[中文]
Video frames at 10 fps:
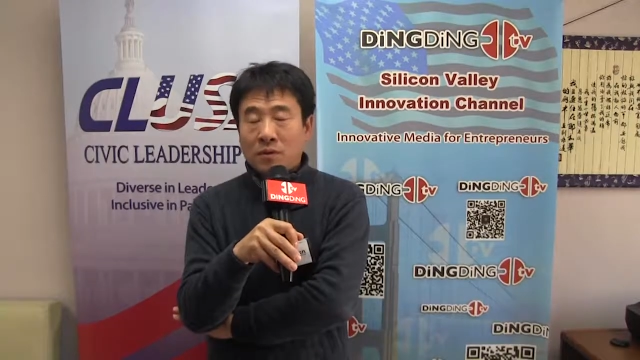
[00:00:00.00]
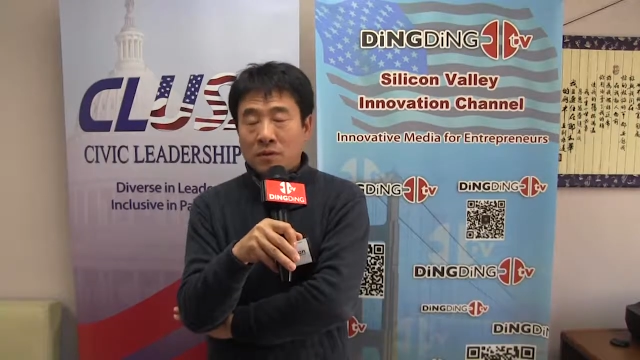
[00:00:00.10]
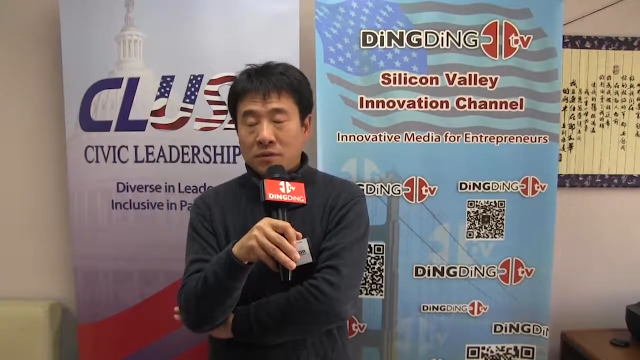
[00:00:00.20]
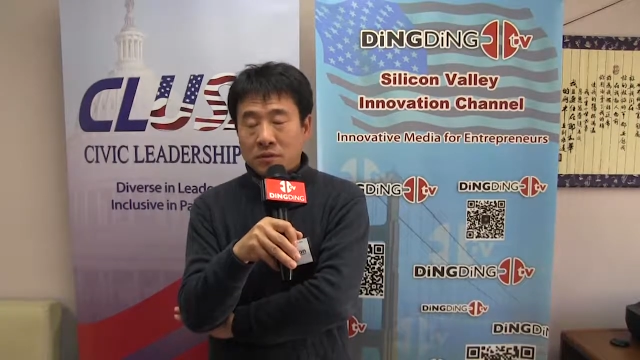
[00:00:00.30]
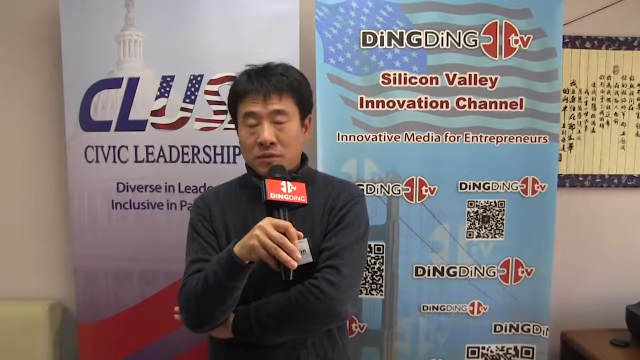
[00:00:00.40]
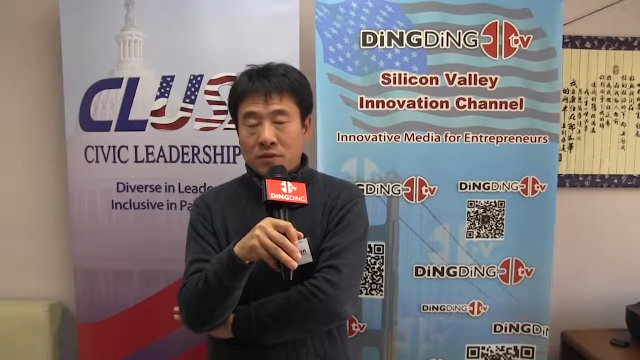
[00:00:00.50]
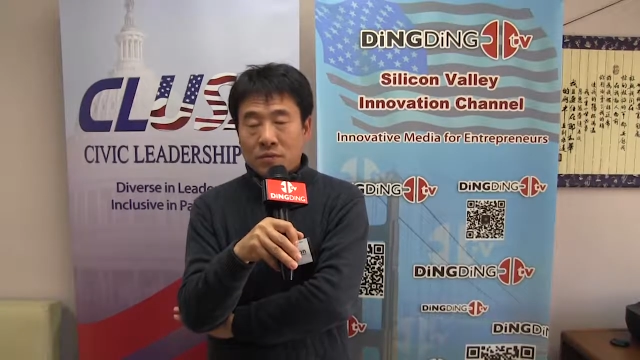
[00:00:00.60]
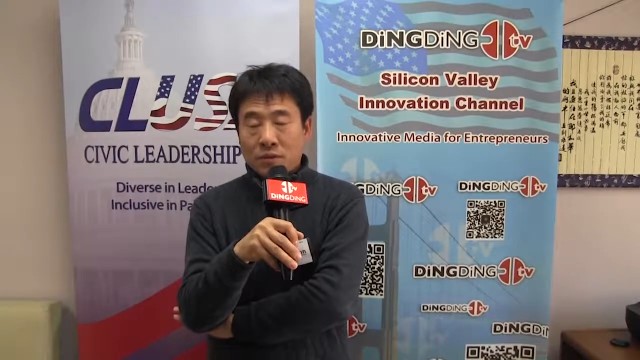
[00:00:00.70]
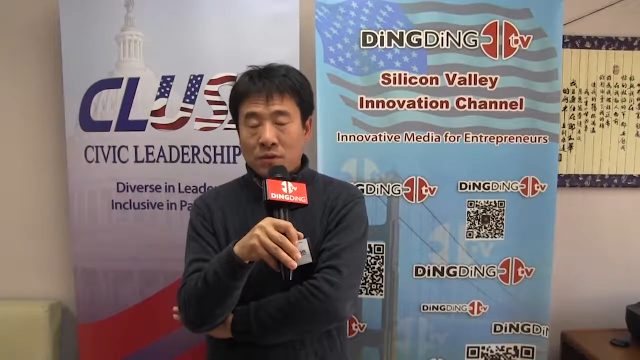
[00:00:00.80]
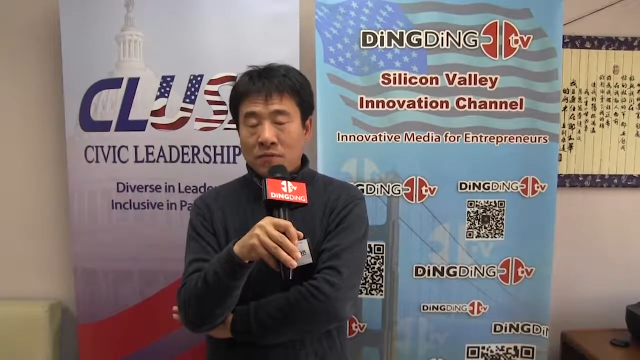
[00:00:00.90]
就是
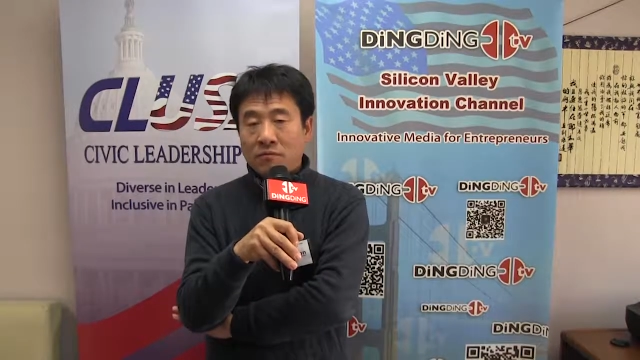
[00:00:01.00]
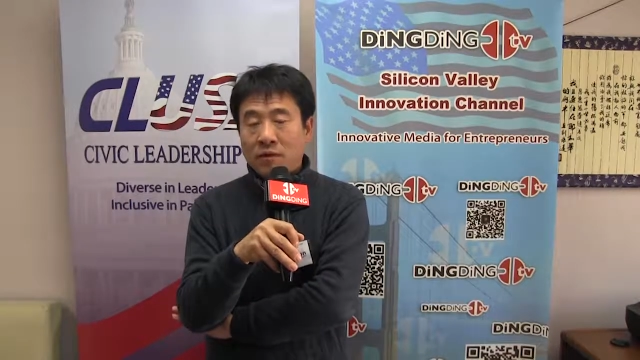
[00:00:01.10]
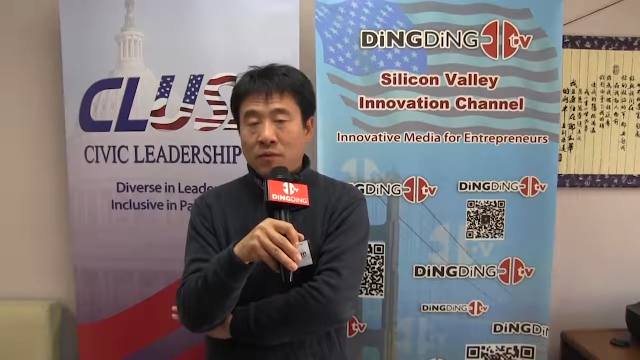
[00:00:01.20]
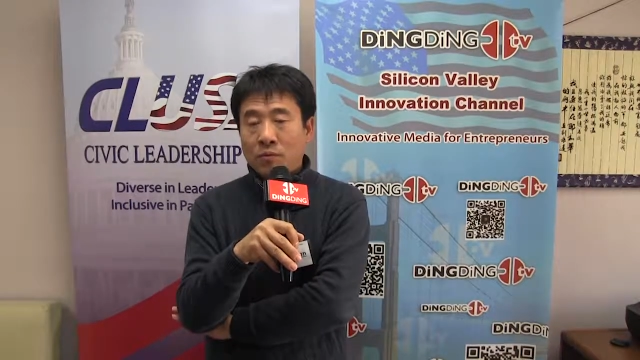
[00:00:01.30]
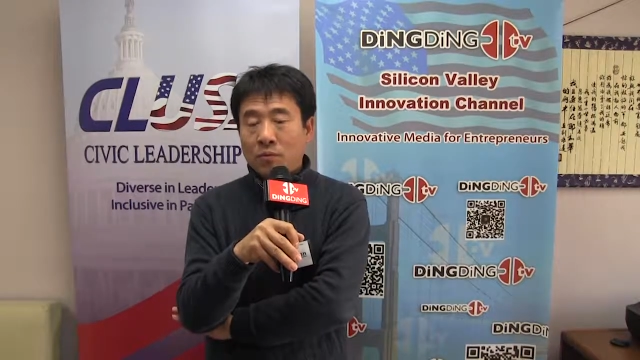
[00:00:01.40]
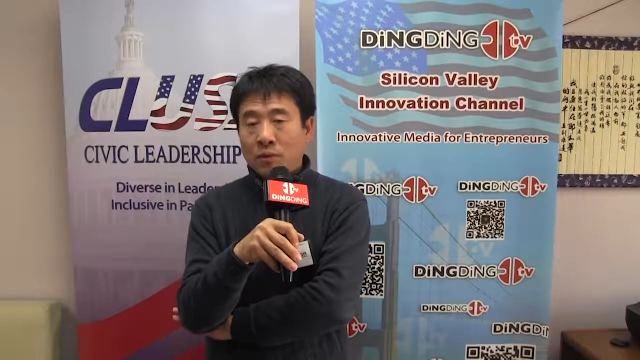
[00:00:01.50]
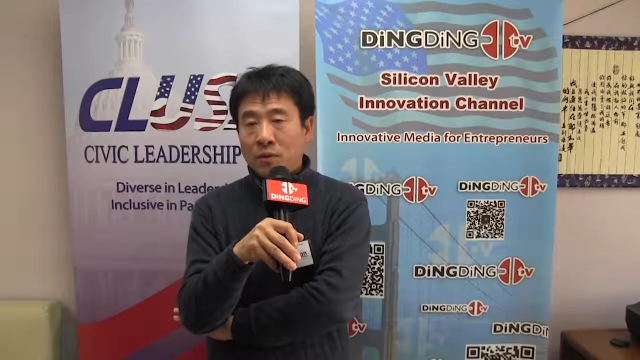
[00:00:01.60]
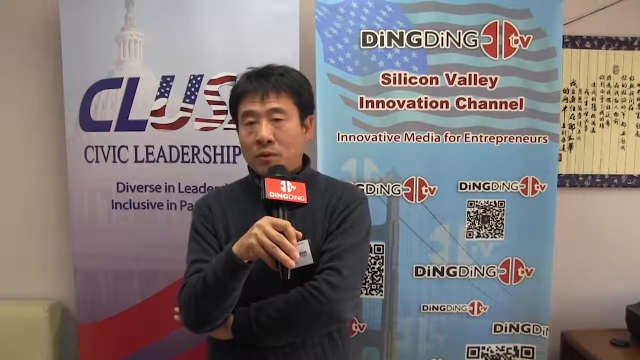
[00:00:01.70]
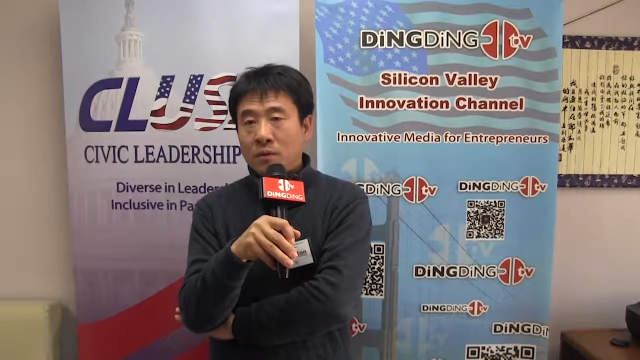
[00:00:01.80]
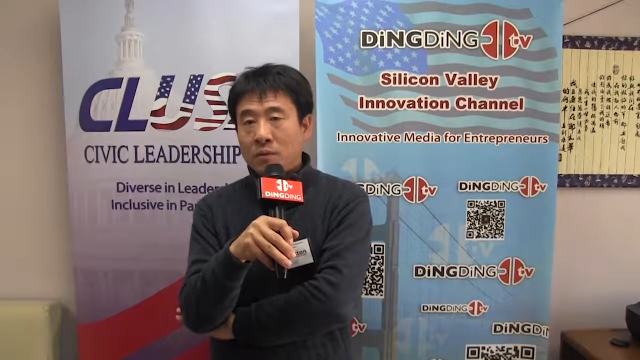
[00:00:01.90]
说，因为我们，呃，